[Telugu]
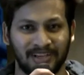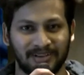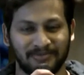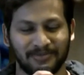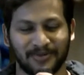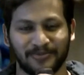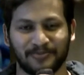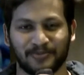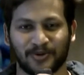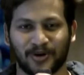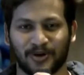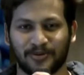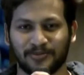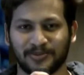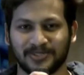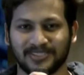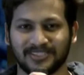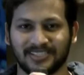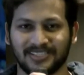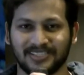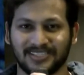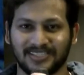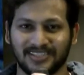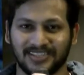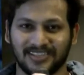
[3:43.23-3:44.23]
మేము ప్రామిస్
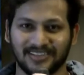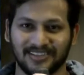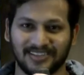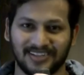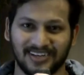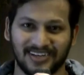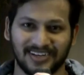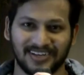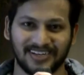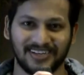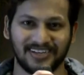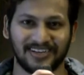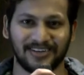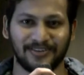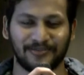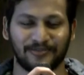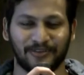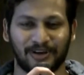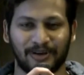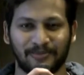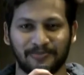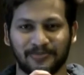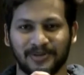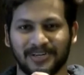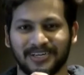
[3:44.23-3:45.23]
చేసినట్లనే
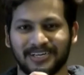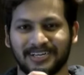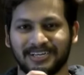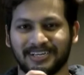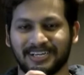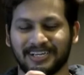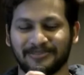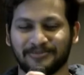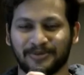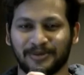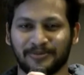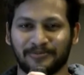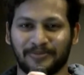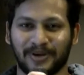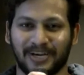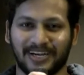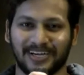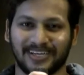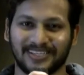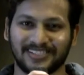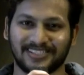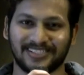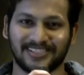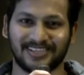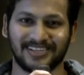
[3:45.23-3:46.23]
ఫ్యామిలీ ఎంటర్టైన్మెంట్
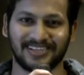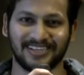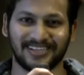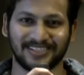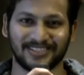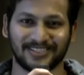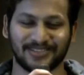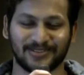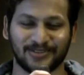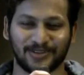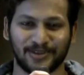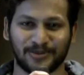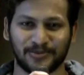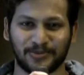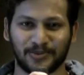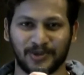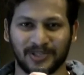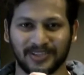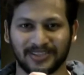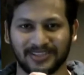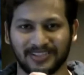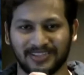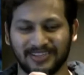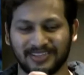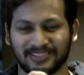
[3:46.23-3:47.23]
ప్యాకేజ్గానే ఇస్తున్నాము
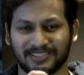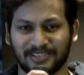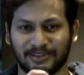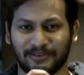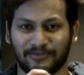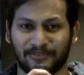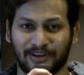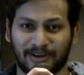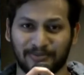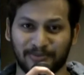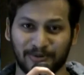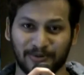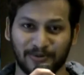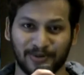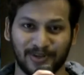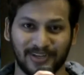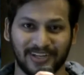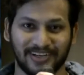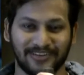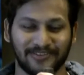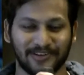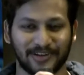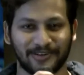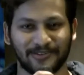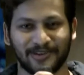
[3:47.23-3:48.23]
అందరూ అసలు ఫ్యామిలీ వాళ్ళు
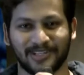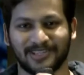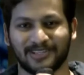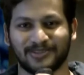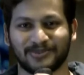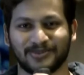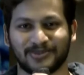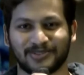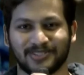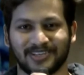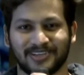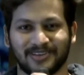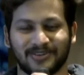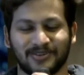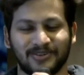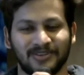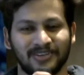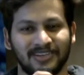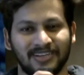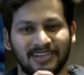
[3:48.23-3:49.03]
ఎవరెవరైతే చూసారో